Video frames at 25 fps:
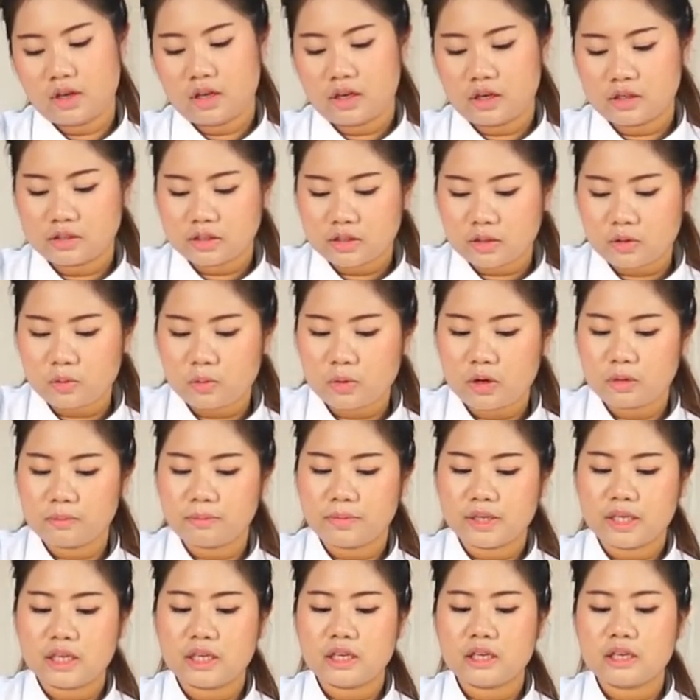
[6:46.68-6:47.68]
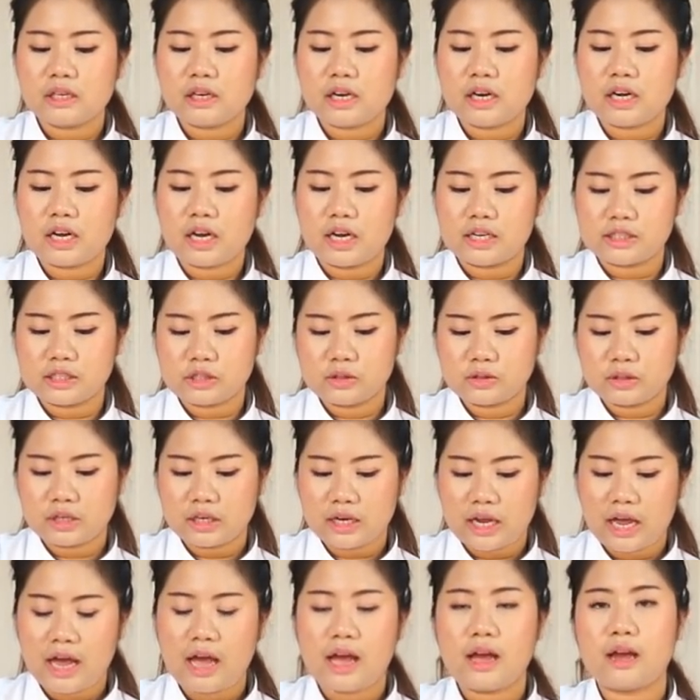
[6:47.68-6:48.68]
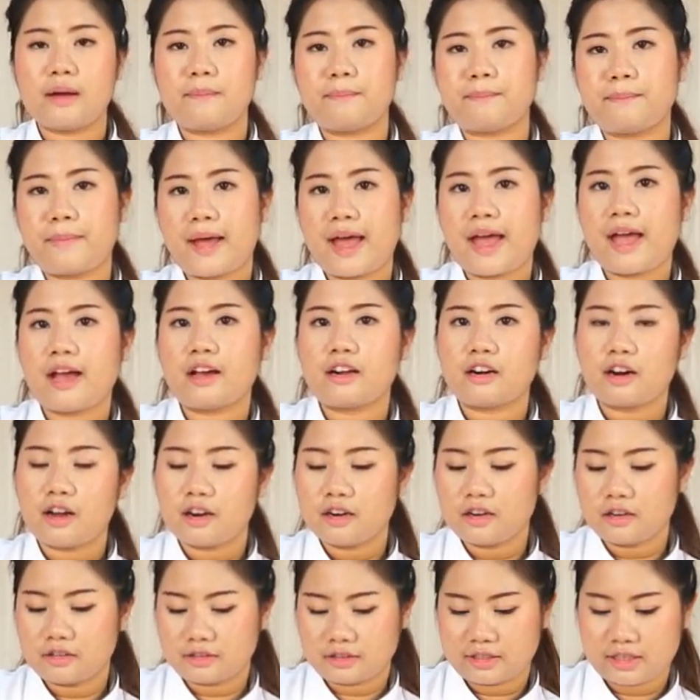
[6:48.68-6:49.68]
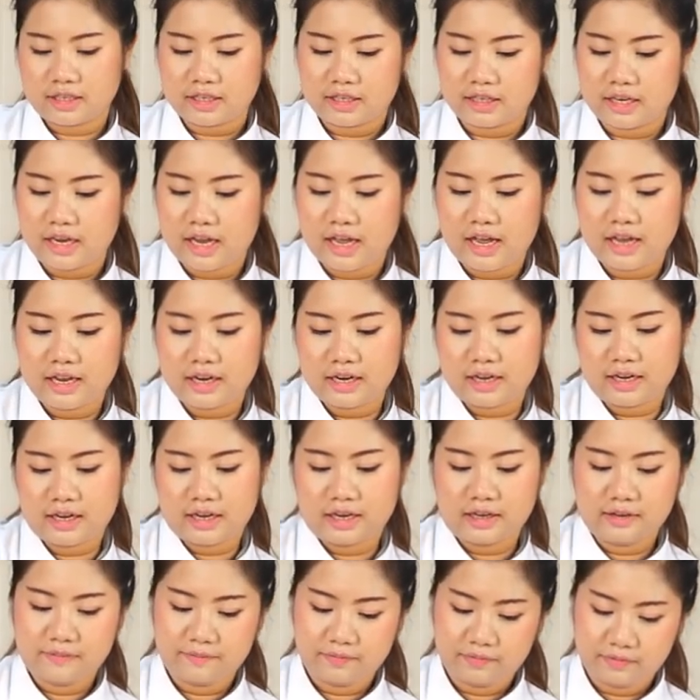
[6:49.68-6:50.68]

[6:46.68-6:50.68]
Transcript: เราจะกวนไปเรื่อยๆนะคะจนกระทั่งแป้งร่อนออกจากกระทะนะคะ